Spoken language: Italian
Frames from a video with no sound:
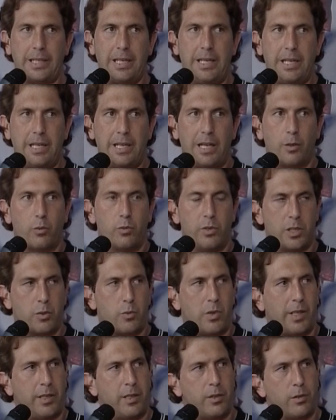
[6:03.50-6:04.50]
che alcune
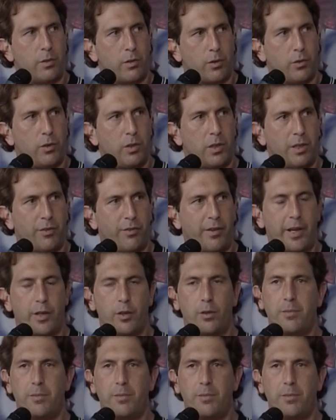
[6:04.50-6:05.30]
squadre sono riuscite a fare.